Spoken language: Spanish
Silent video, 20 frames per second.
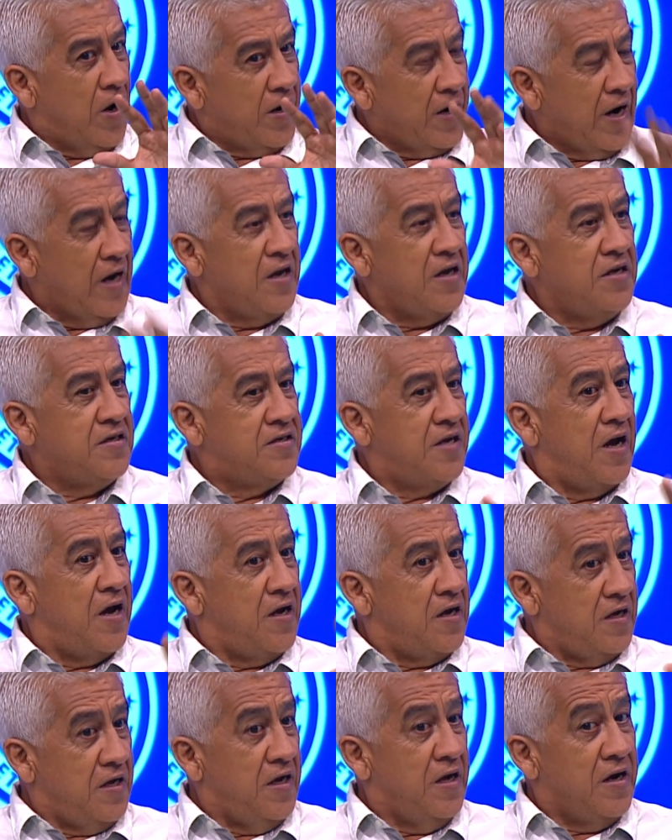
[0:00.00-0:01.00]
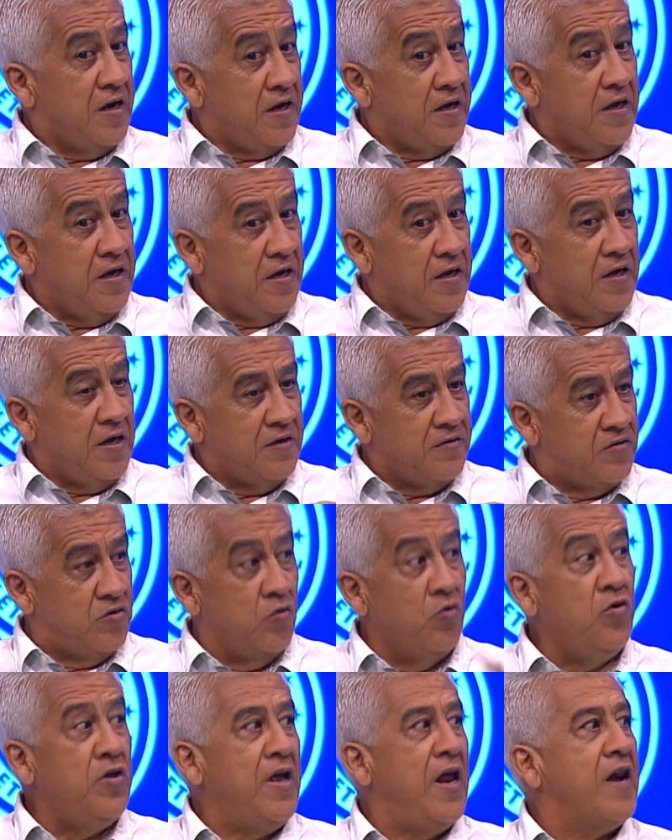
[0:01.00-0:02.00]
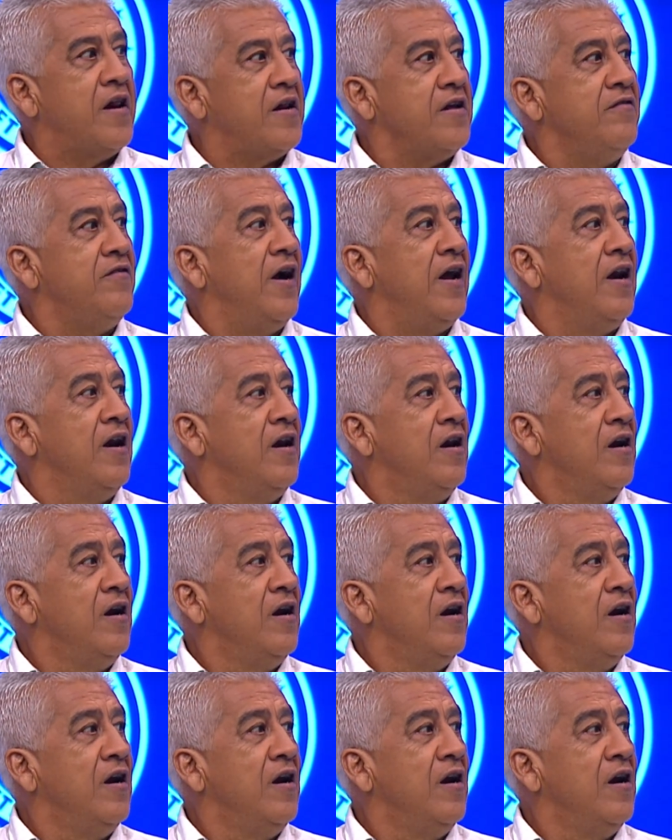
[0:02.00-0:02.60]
analiza y, estudia el rival.